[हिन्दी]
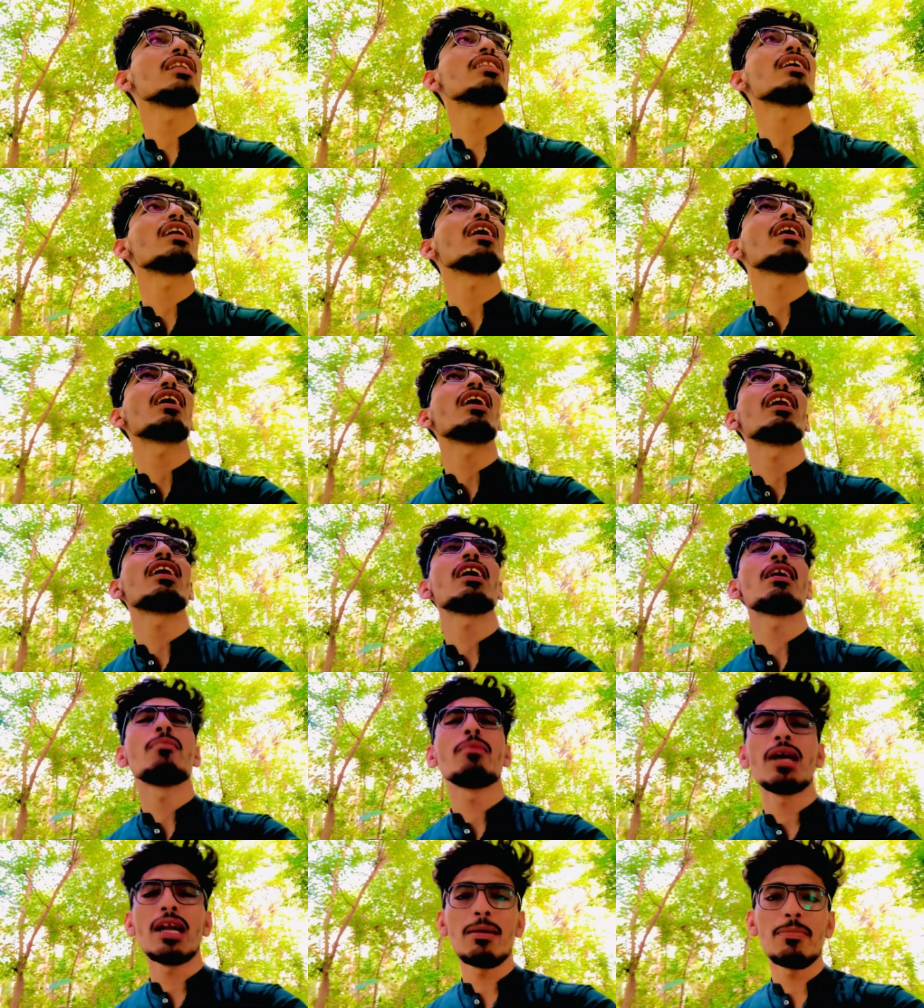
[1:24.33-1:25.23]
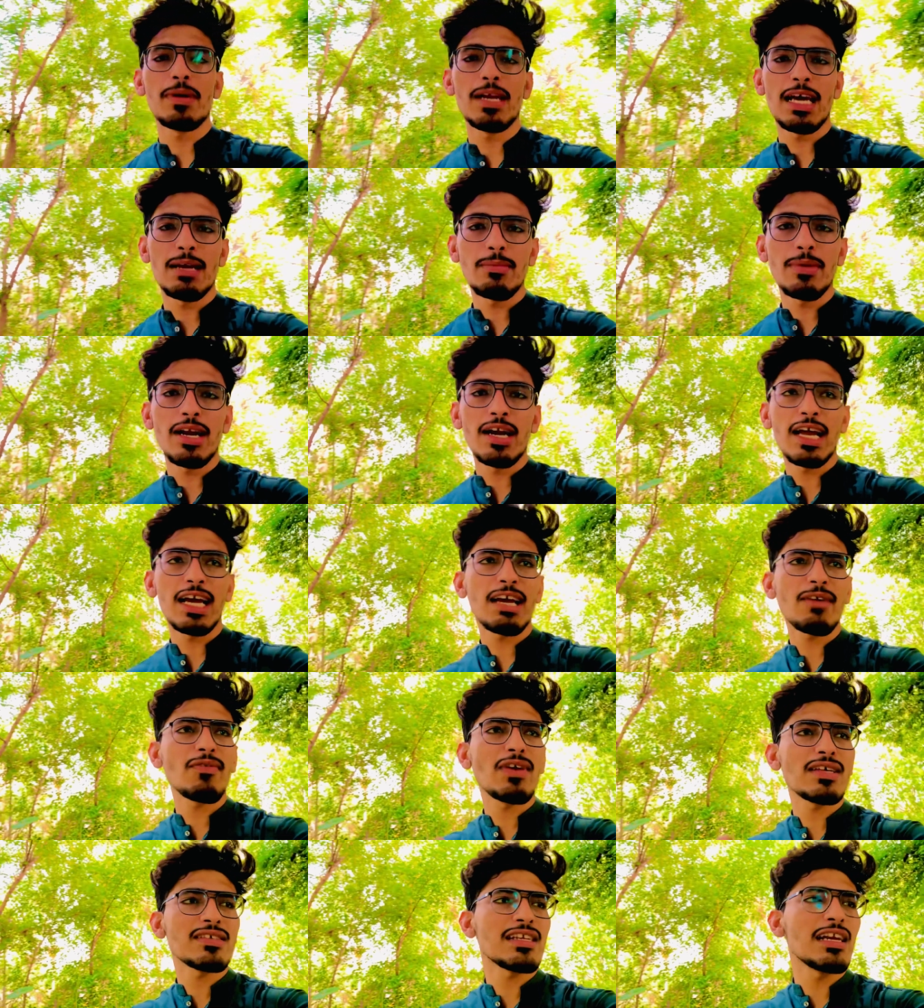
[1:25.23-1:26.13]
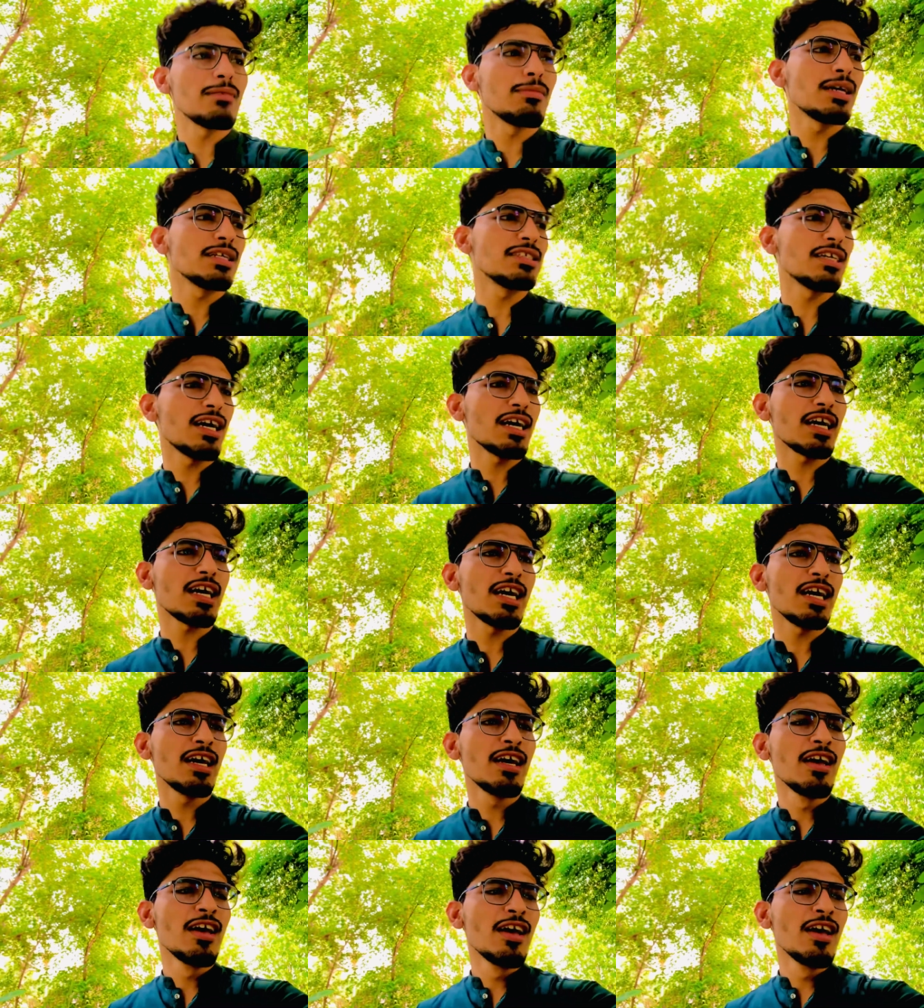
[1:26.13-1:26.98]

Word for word: ताला कल का हमारा प्लान बन रहा है कि फैसलाबाद जाके